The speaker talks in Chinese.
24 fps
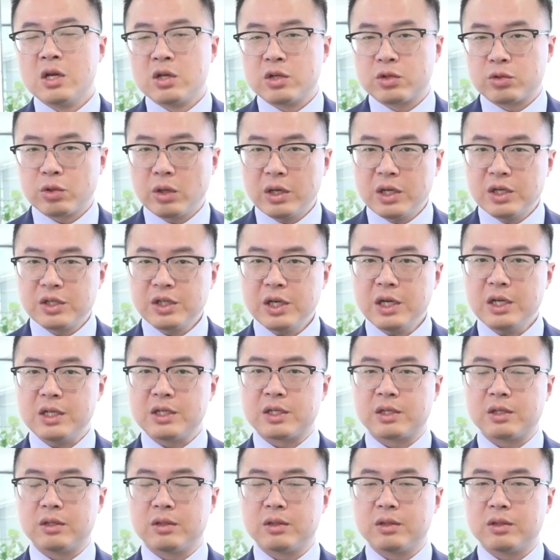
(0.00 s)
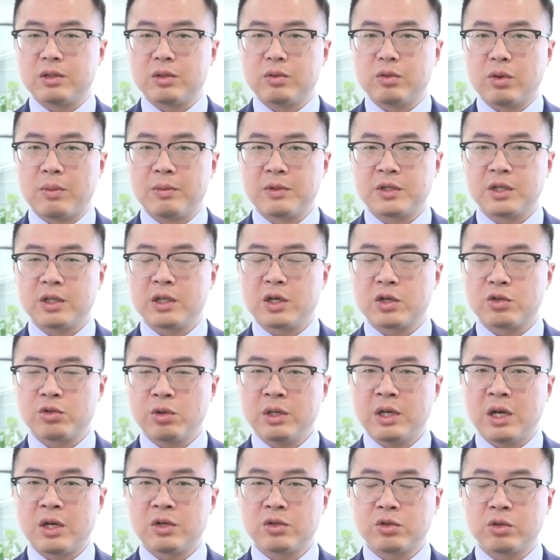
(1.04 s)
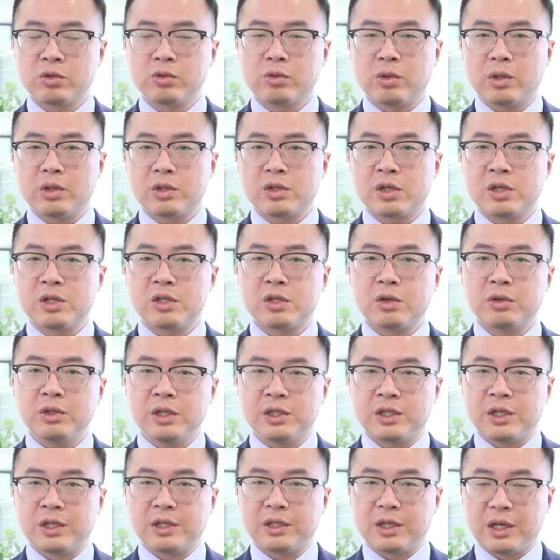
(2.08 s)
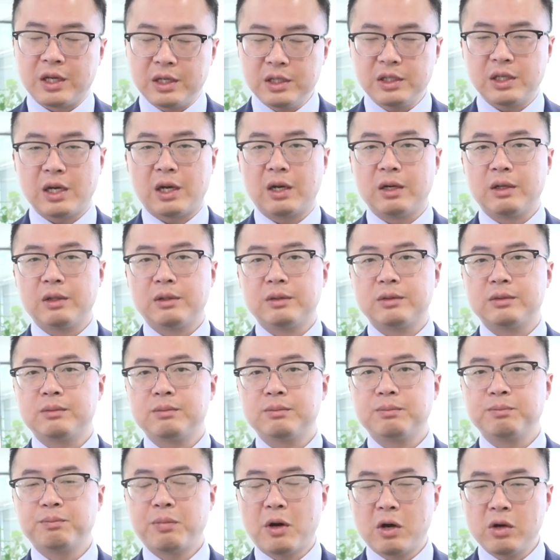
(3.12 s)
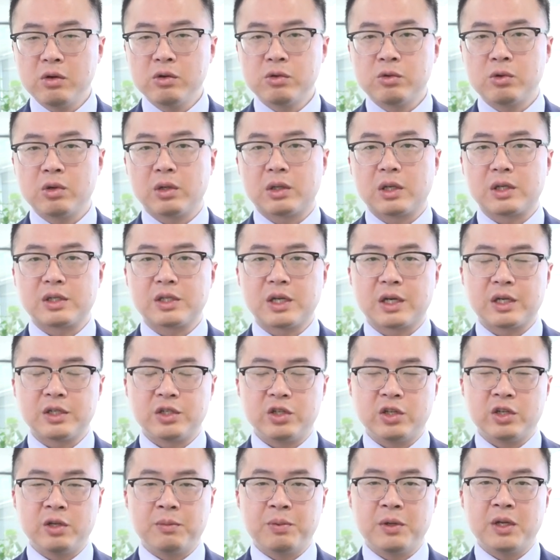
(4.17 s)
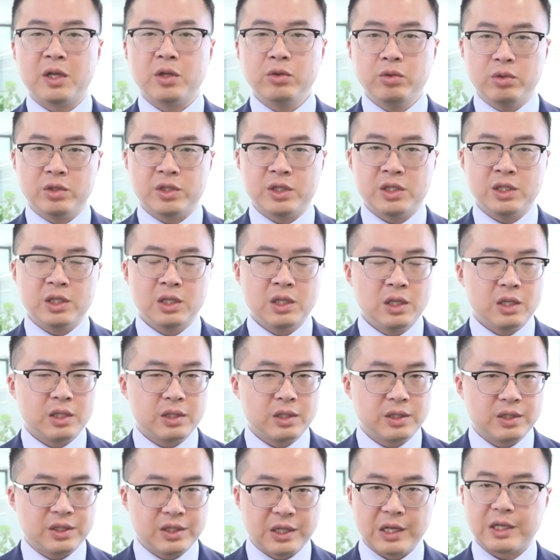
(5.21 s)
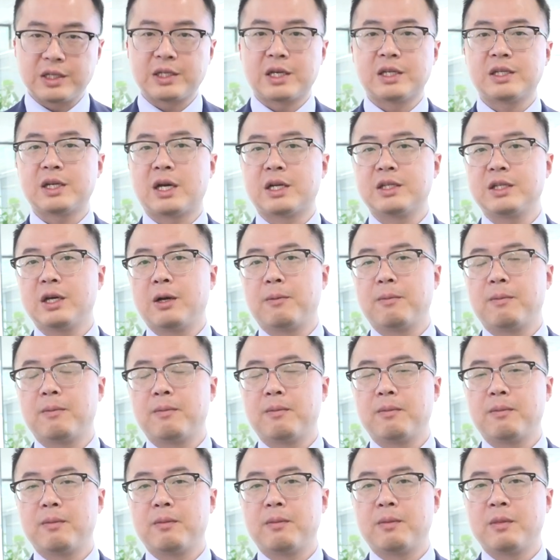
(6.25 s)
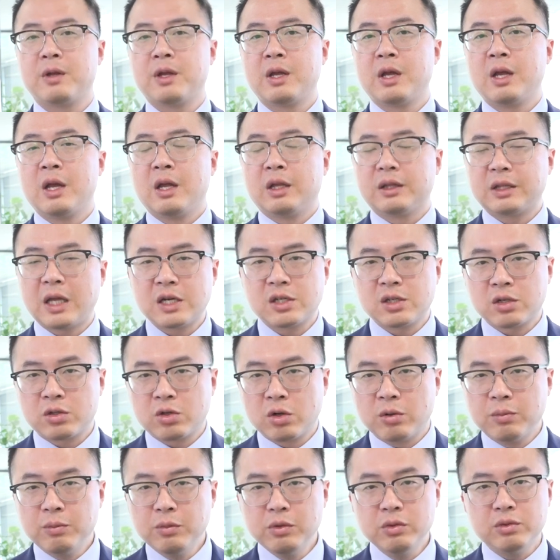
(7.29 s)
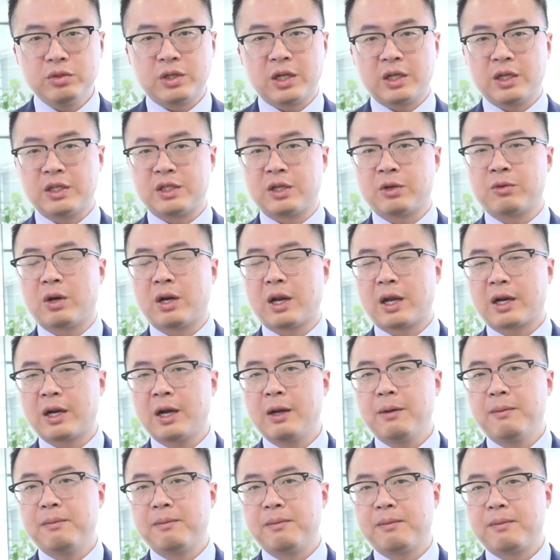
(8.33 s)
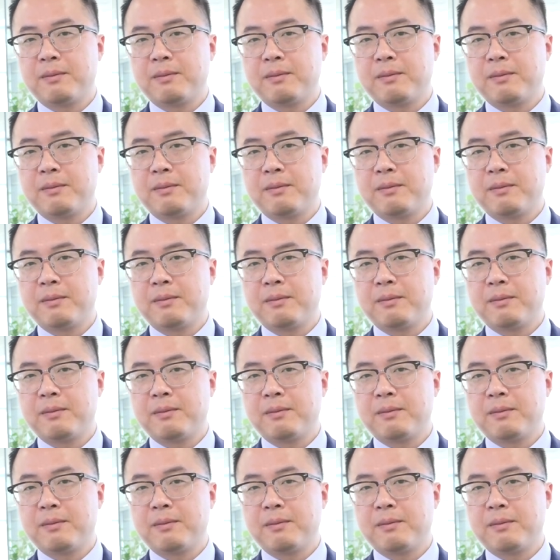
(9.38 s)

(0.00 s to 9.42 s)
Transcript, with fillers: 所以这一次我们知道，虽然中国深受疫情影响。包括了整个 GDP 的预期也在下降，但是从目前的情况来看，